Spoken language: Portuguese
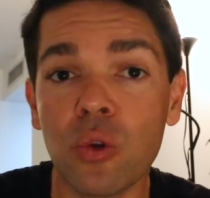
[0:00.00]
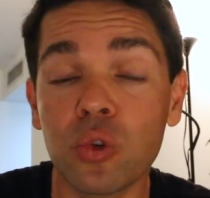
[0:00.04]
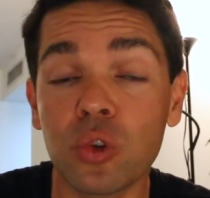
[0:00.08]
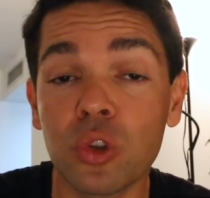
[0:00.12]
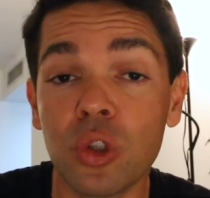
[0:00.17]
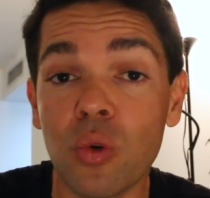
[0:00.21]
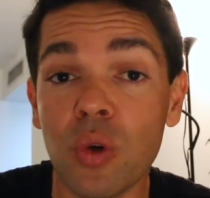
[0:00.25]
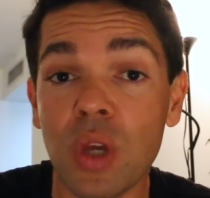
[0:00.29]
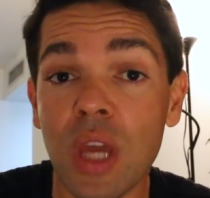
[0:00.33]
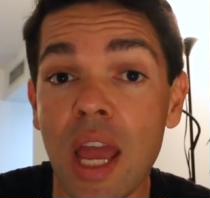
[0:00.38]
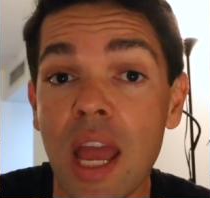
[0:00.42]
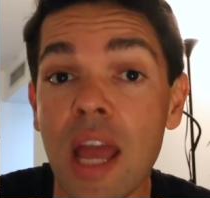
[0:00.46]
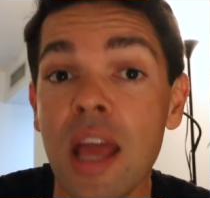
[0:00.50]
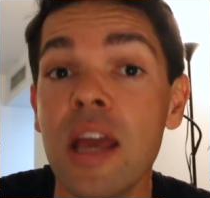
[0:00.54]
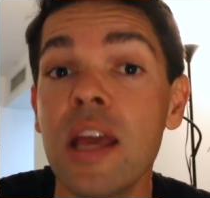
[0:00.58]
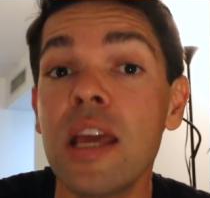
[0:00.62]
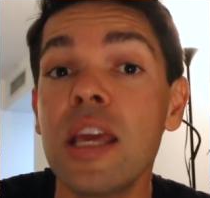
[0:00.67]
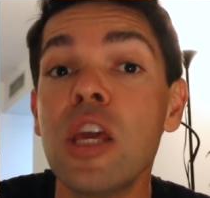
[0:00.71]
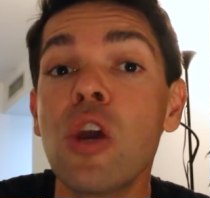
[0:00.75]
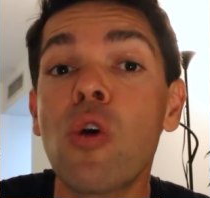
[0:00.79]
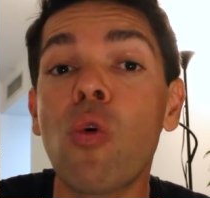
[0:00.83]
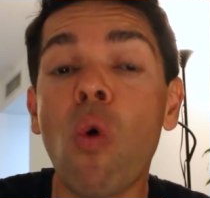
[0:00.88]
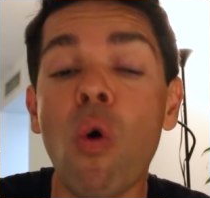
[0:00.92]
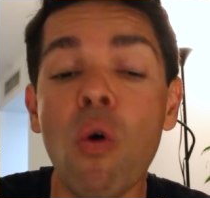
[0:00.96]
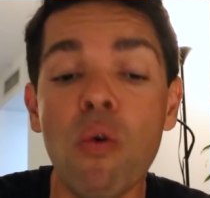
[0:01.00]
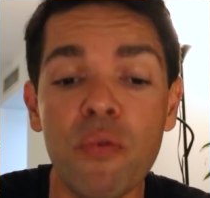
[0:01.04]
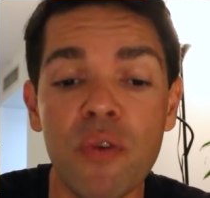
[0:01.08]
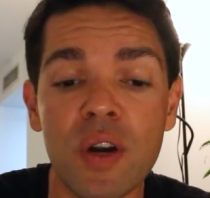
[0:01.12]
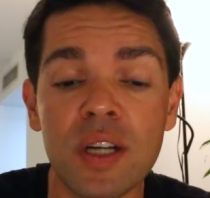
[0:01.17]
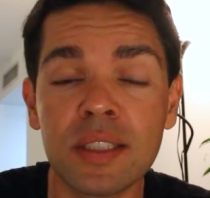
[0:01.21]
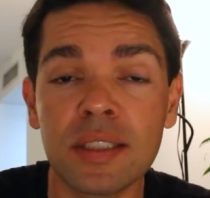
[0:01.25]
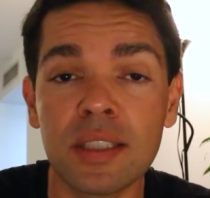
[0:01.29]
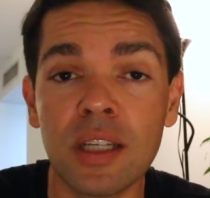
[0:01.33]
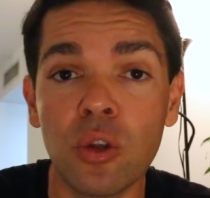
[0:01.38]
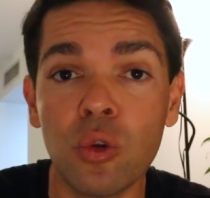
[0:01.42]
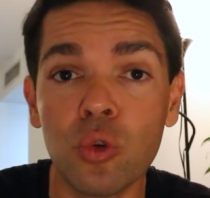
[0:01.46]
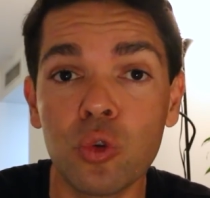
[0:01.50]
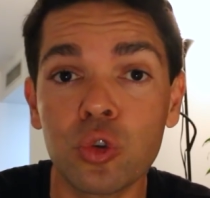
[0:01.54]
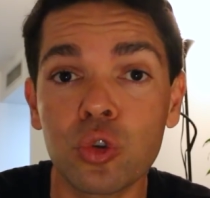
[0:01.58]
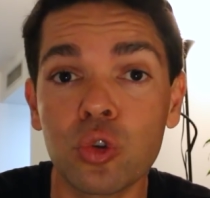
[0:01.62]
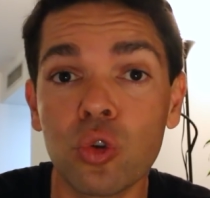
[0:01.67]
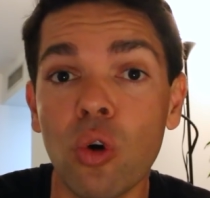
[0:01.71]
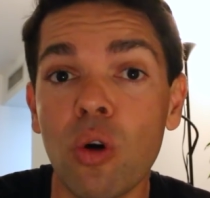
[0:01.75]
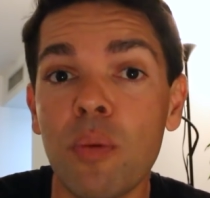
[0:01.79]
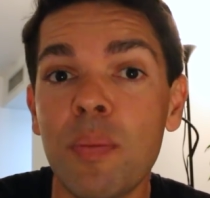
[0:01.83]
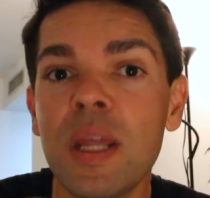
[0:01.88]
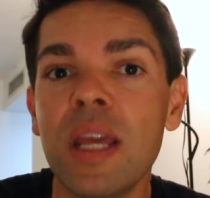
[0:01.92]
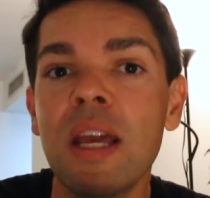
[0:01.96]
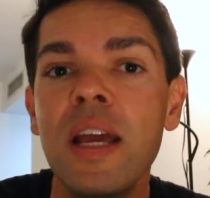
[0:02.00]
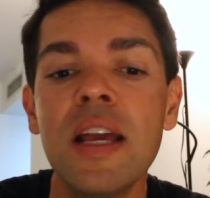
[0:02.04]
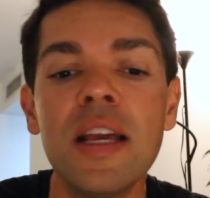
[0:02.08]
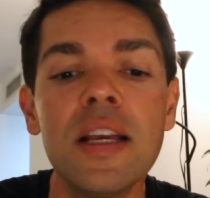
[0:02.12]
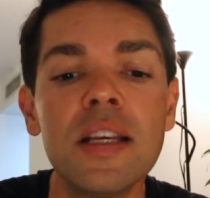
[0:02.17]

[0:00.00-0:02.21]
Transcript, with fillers: não sei o quê, e conversando sobre.